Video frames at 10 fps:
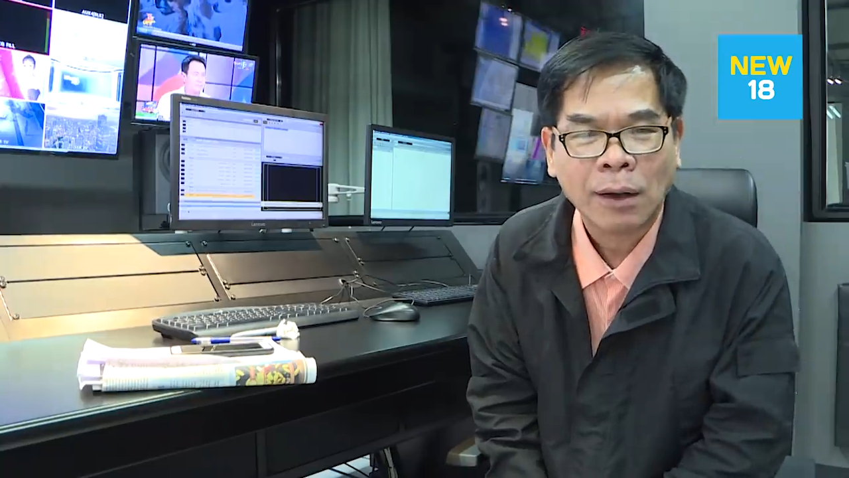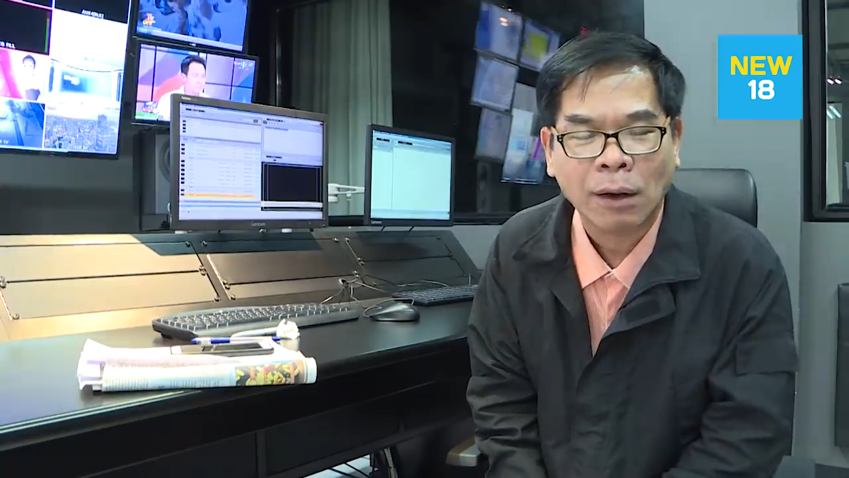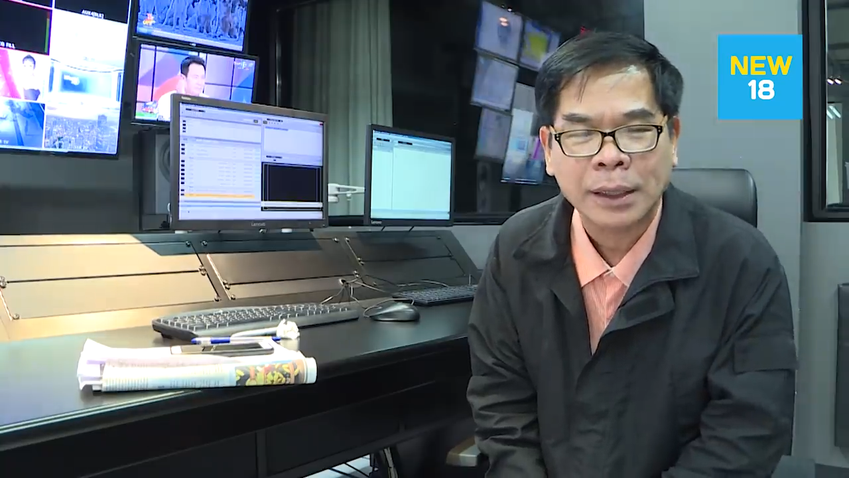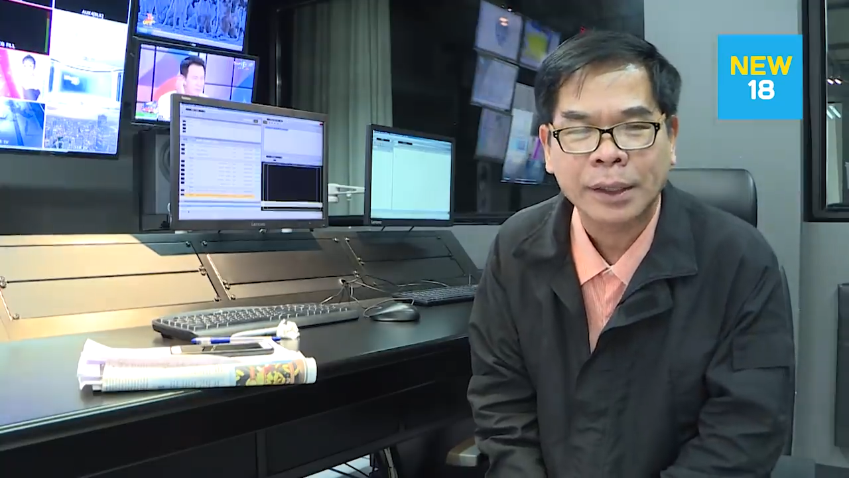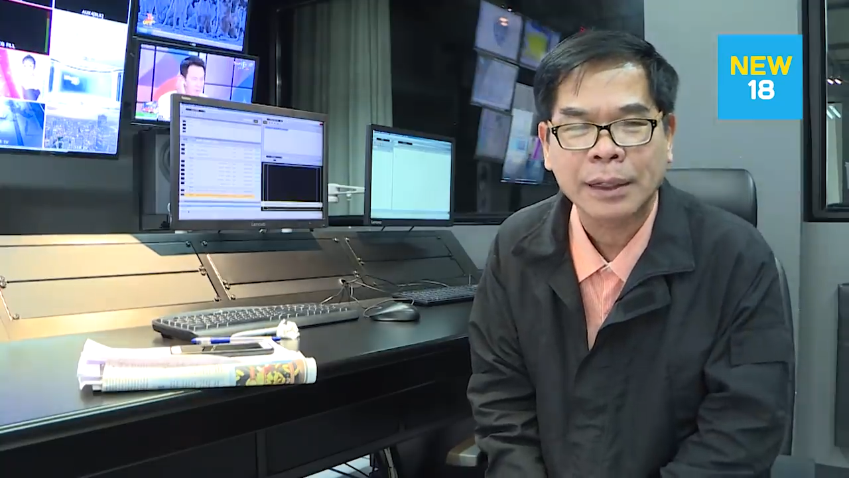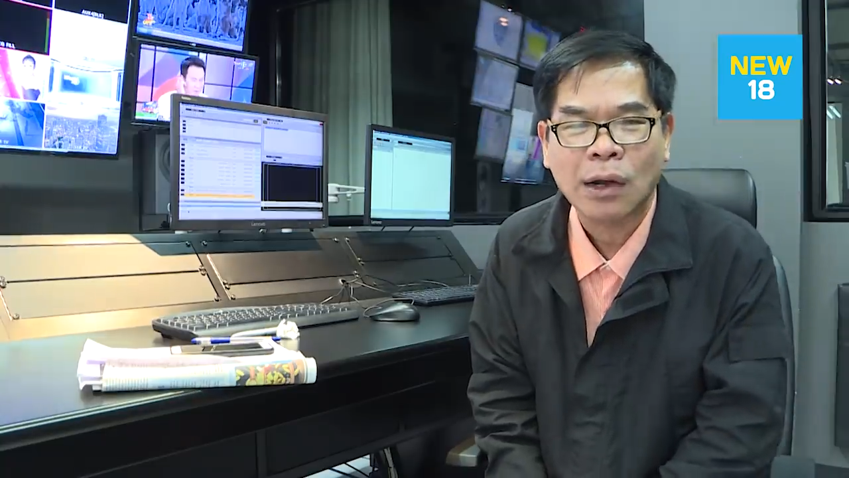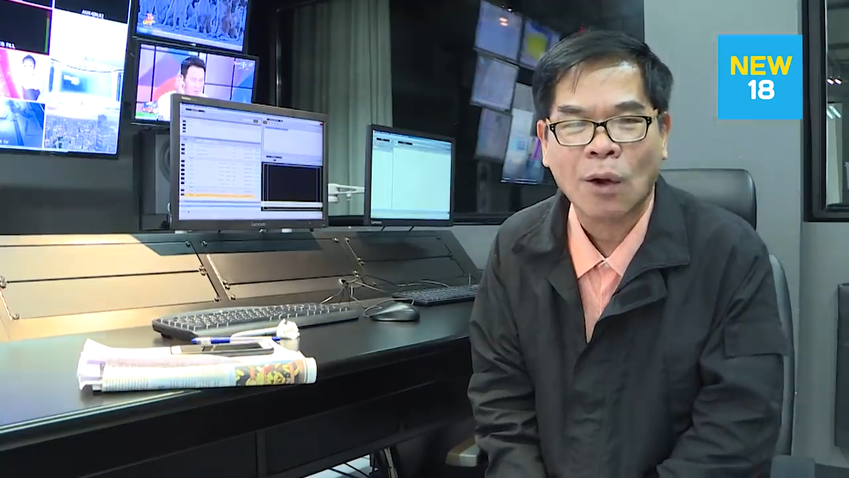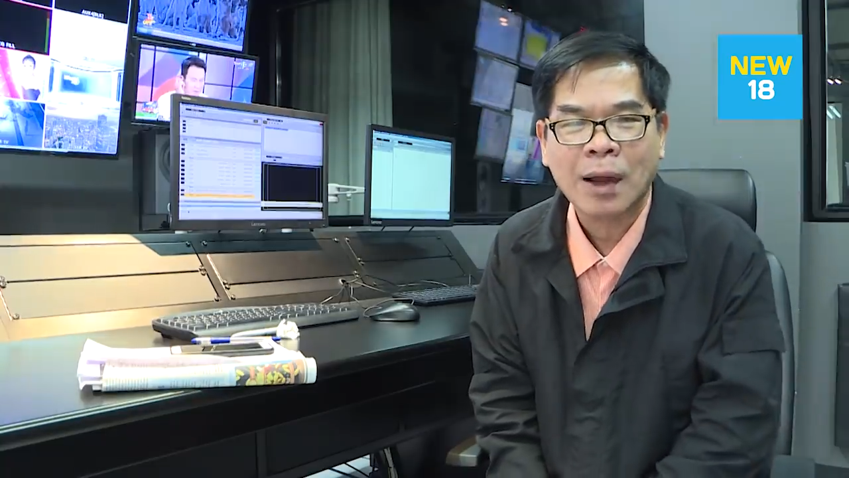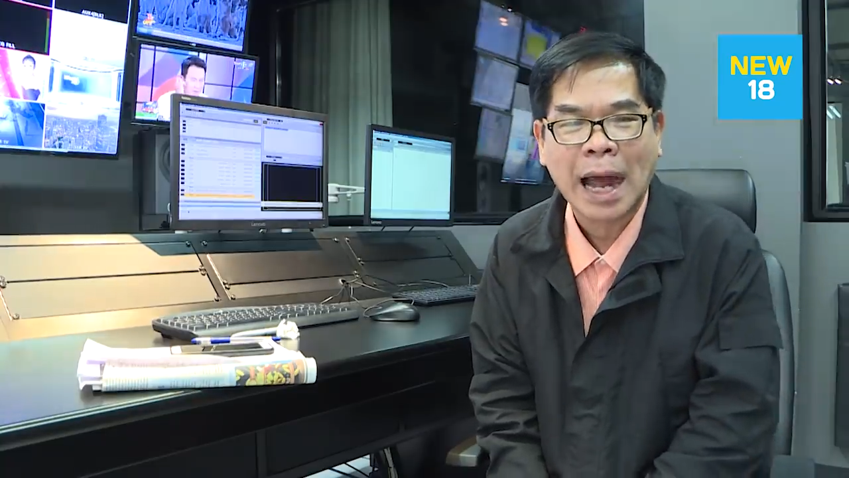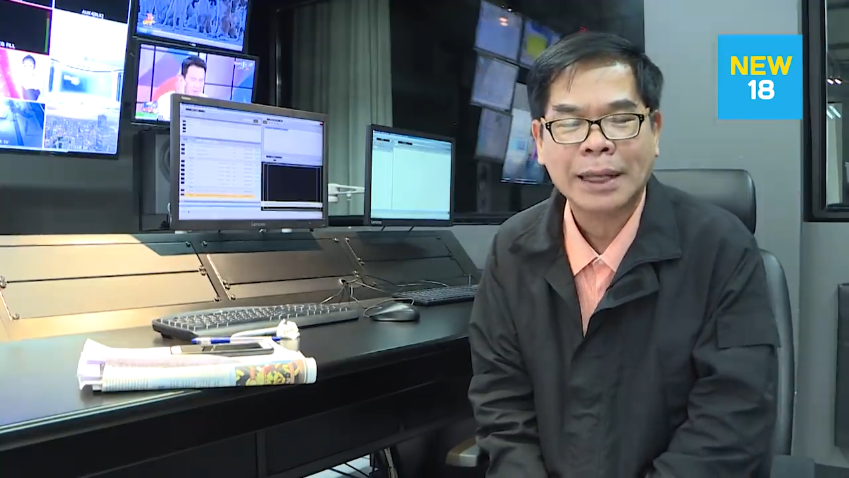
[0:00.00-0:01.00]
ก็คือเรื่องข
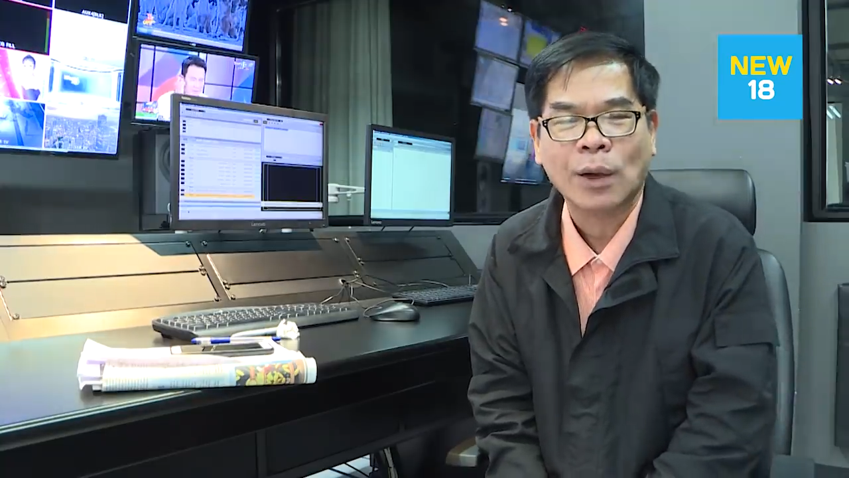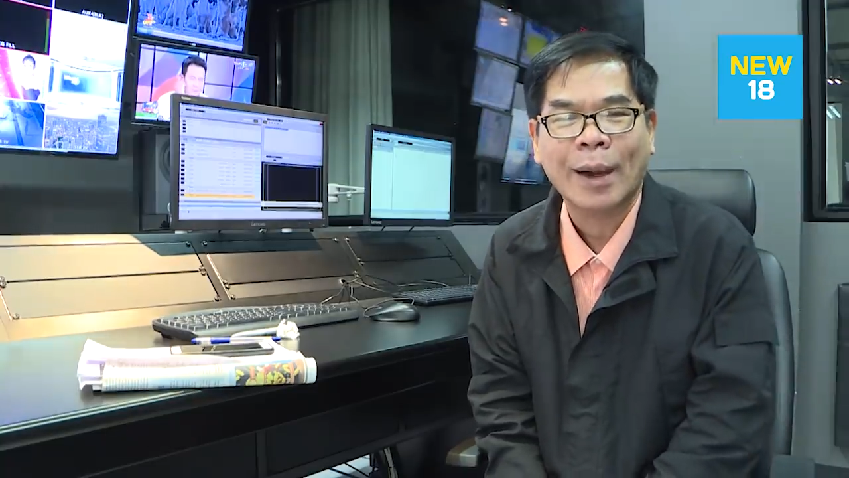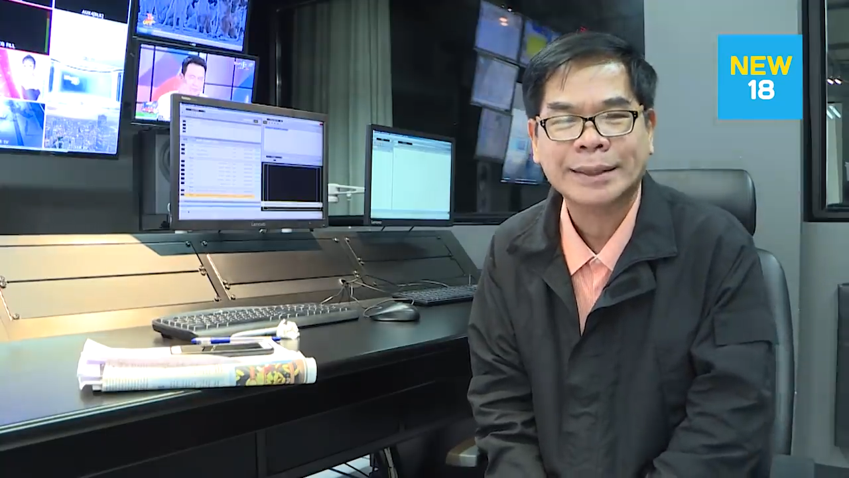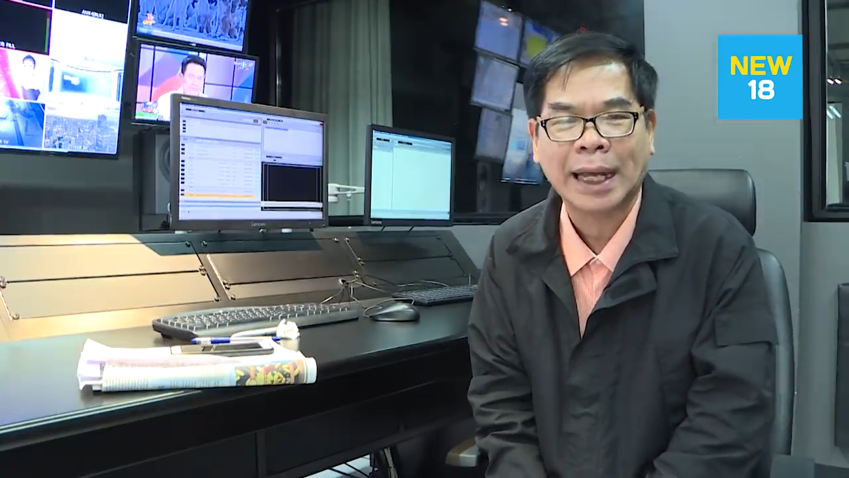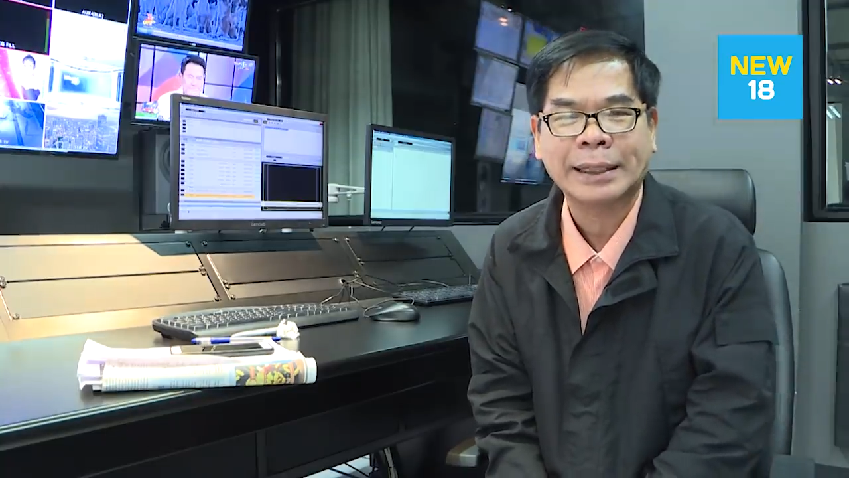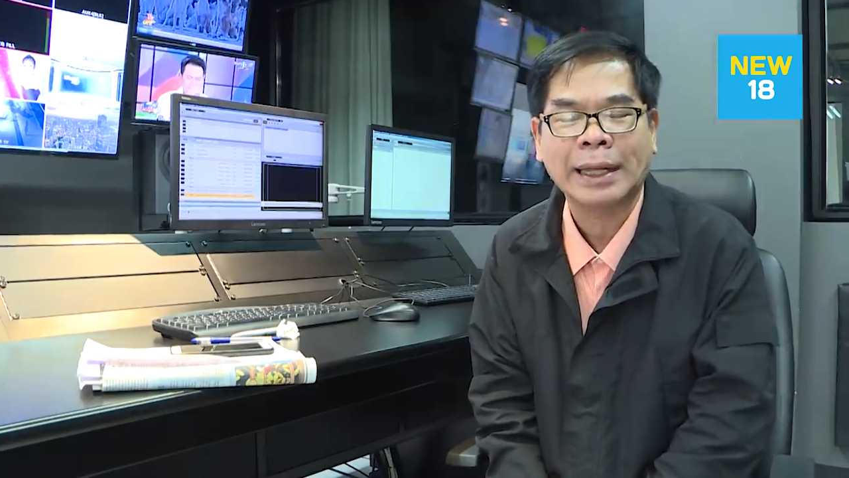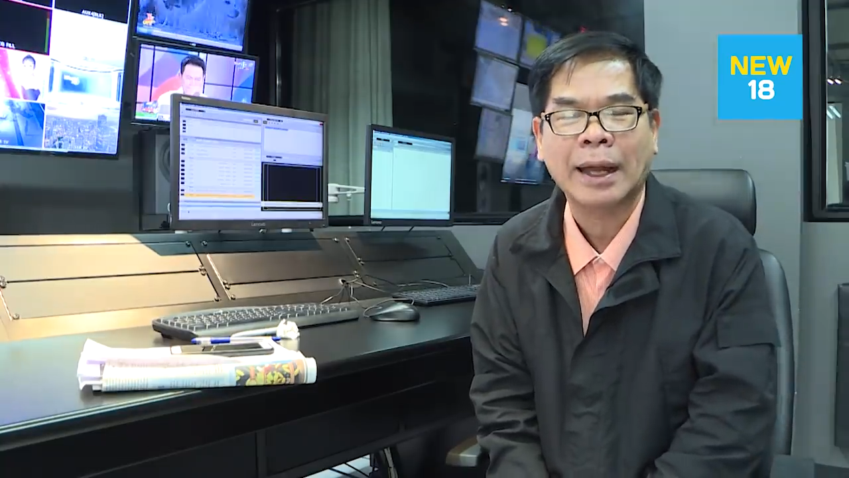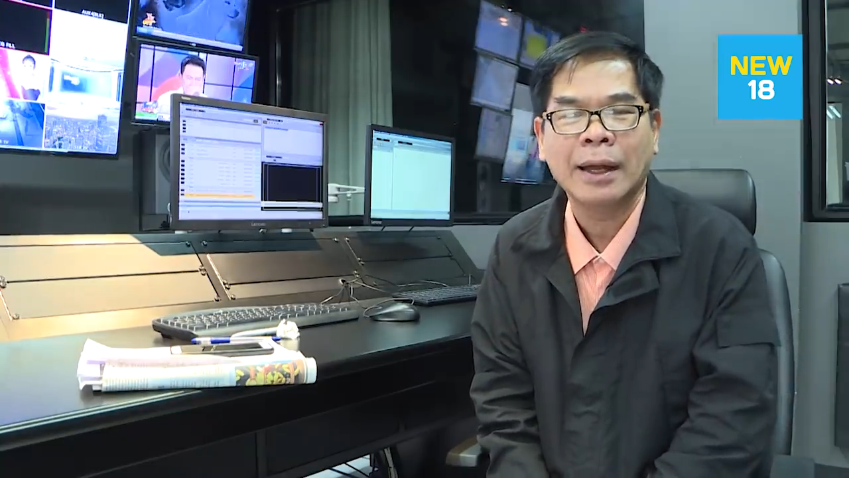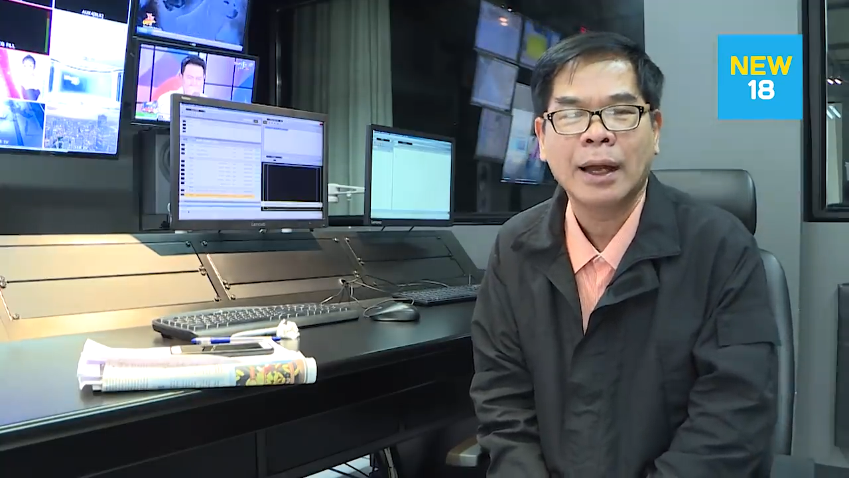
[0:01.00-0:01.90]
องการถวายสัตย์เนี่ย